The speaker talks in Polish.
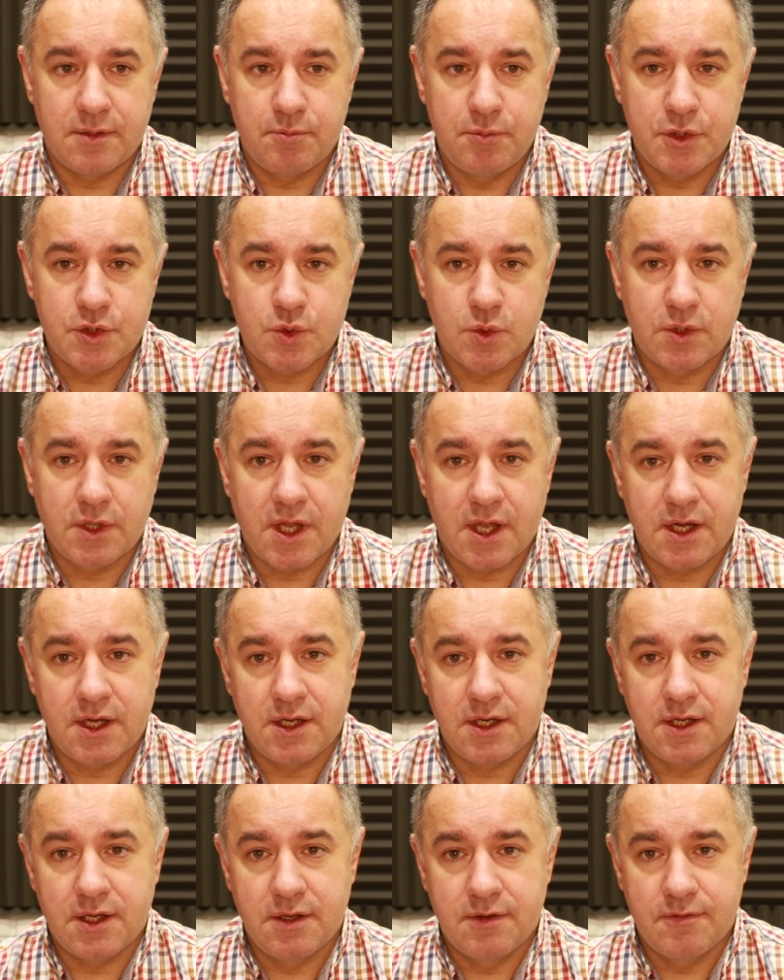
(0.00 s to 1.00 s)

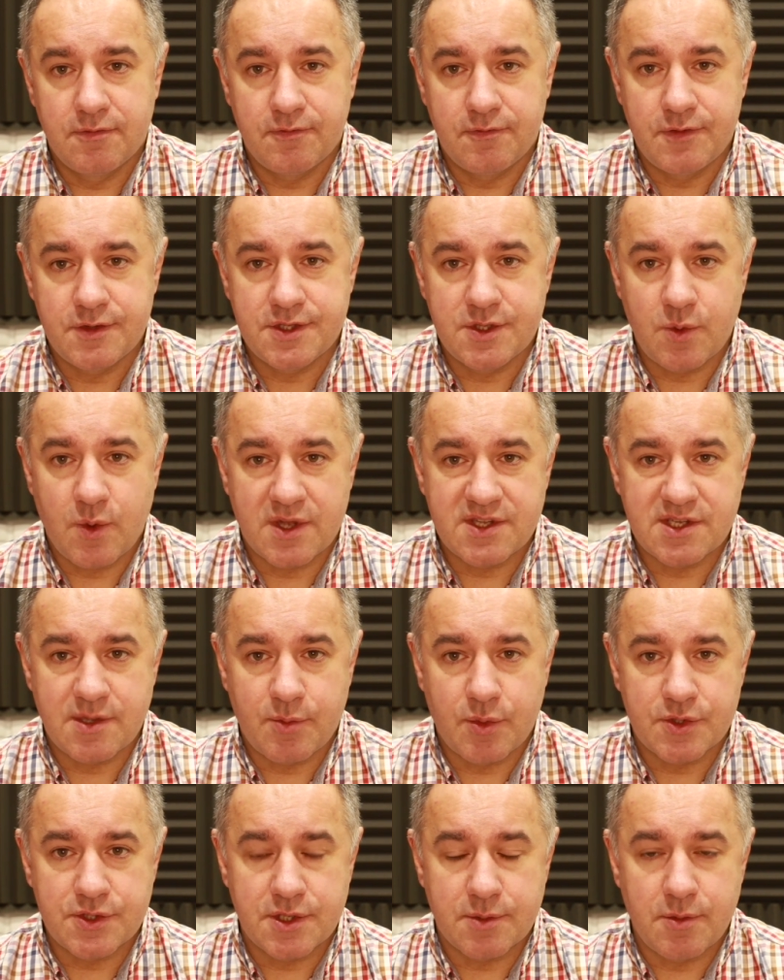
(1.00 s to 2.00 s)
biżuterii wysyła
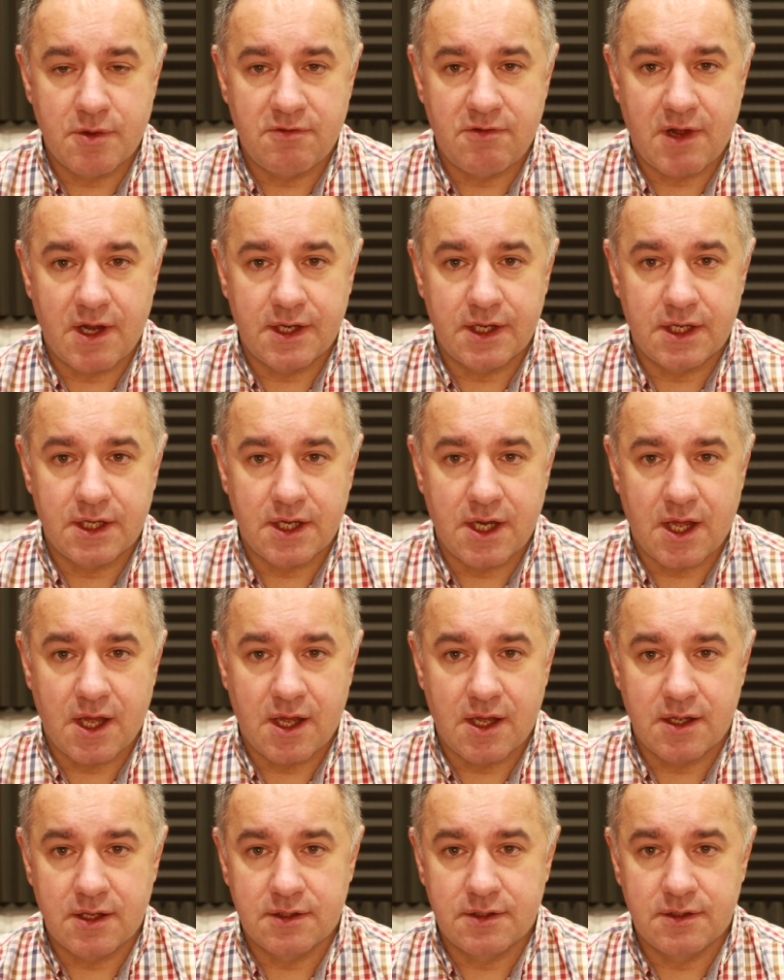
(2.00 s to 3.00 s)
zapotrzebowanie
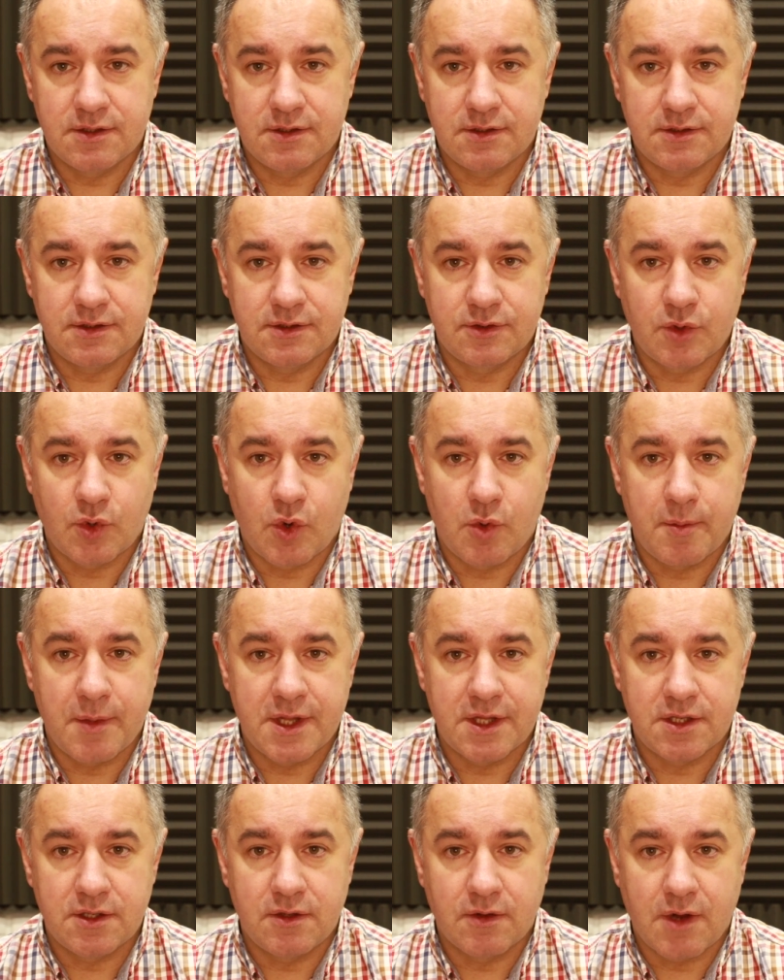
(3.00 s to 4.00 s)
na
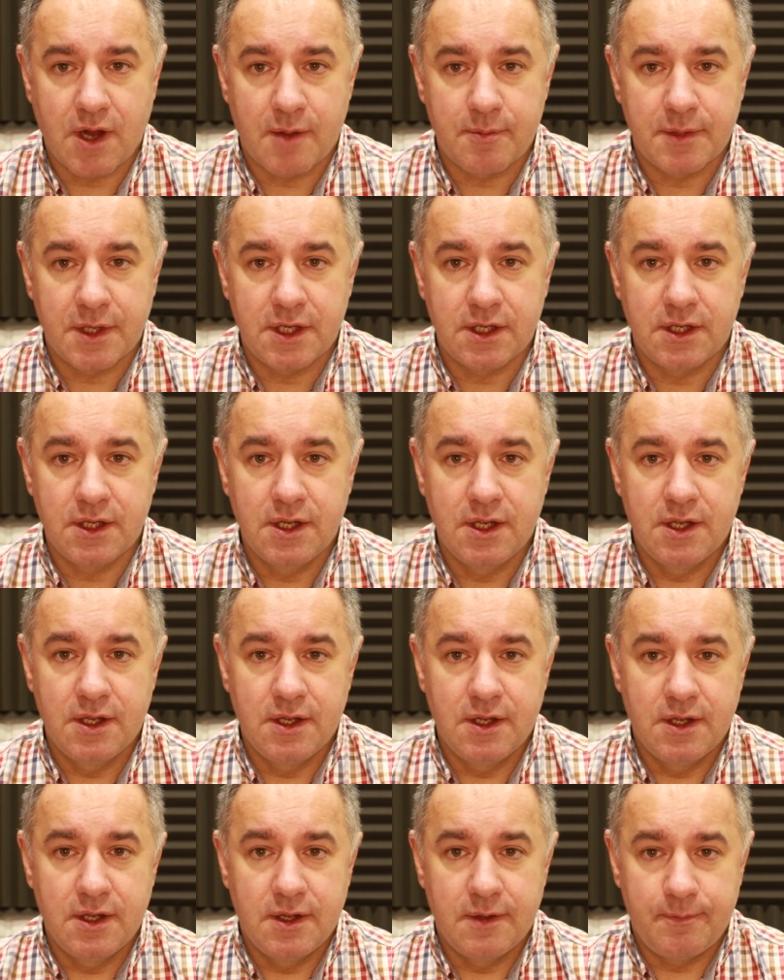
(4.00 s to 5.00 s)
dokumenty do kamieni
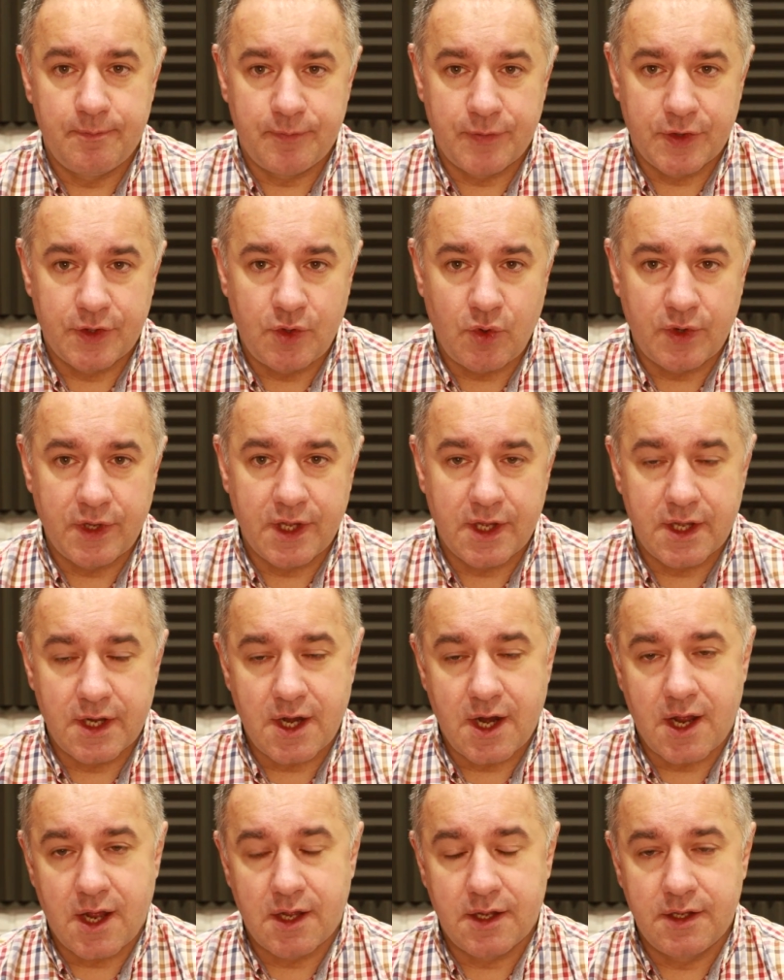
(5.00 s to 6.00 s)
do
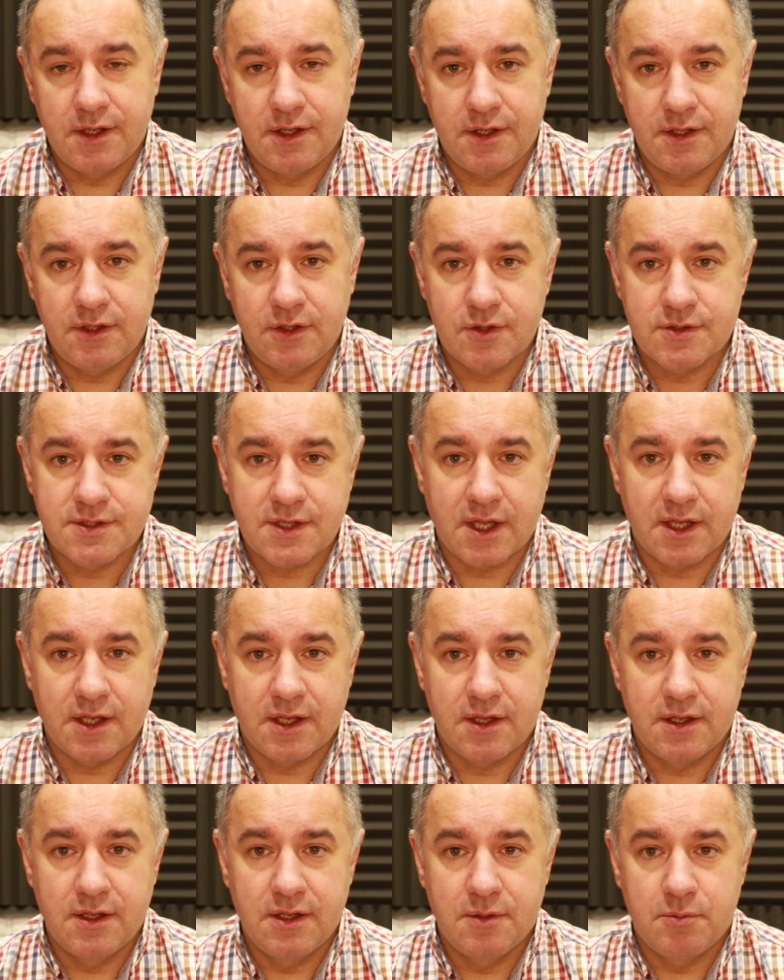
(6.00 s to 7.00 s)
Giera i
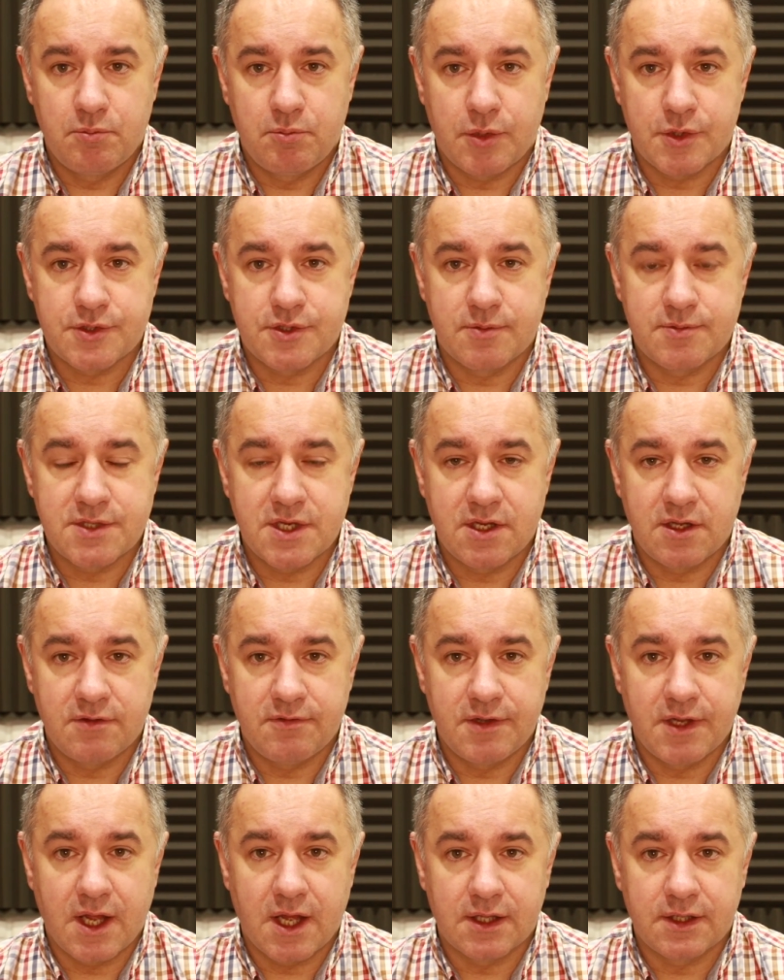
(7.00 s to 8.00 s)
dostaje pocztą
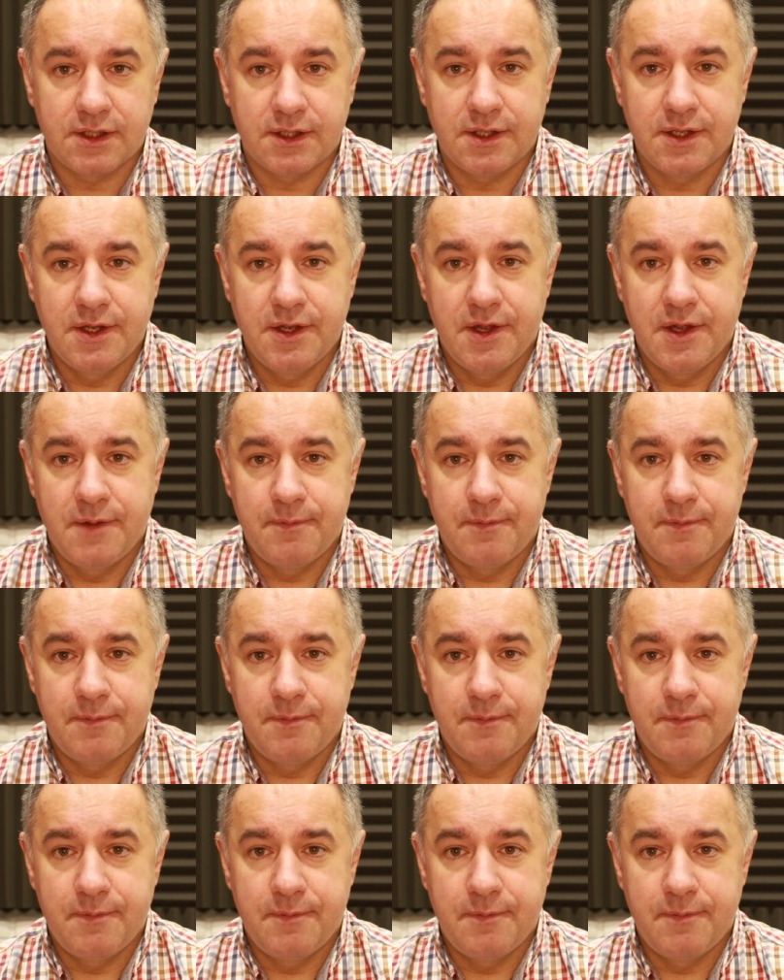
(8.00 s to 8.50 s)
certyfikaty